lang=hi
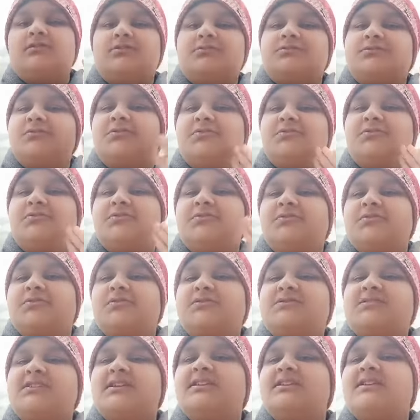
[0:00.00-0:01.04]
तो
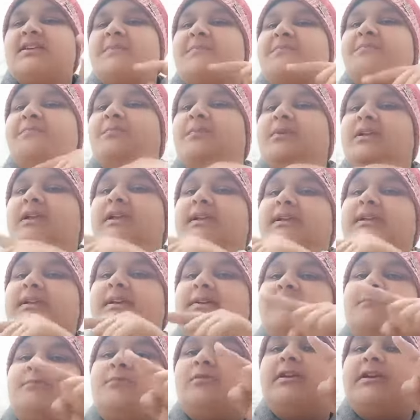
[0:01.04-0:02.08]
चलिए मिलेंगे
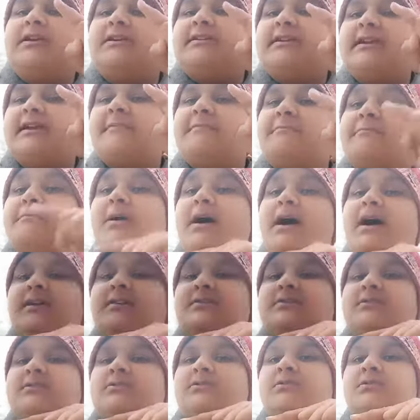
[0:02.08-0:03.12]
बुलेट के पास
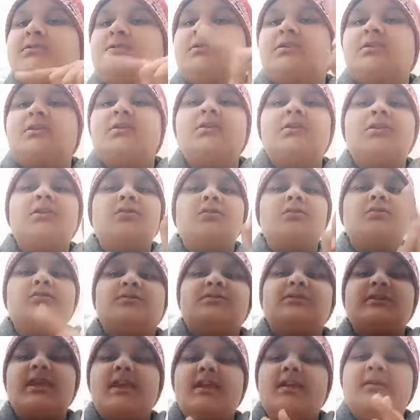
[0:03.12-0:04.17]

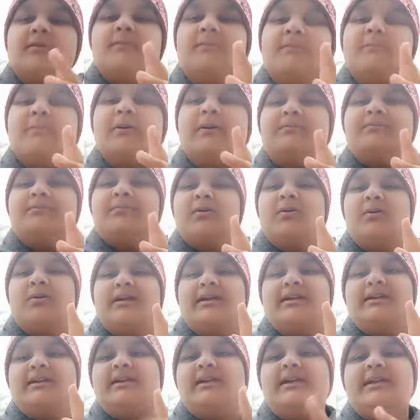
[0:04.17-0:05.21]
उससे बम
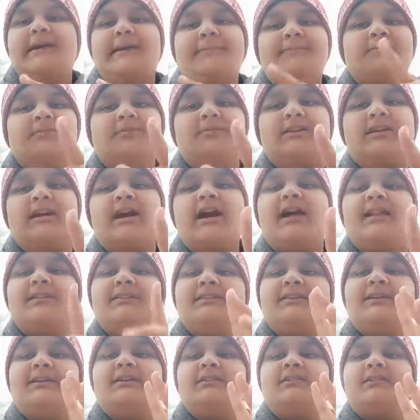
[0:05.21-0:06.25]
फोड़ेंगे आपको
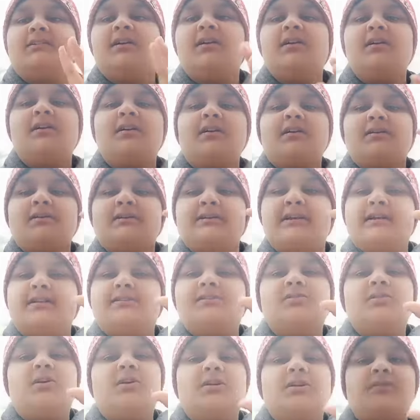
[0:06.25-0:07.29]
दिखाते हैं ये
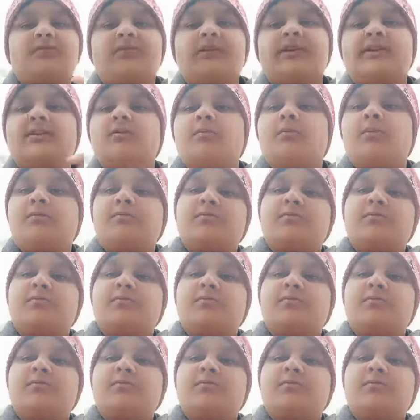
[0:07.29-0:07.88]
शॉर्ट वीडियो में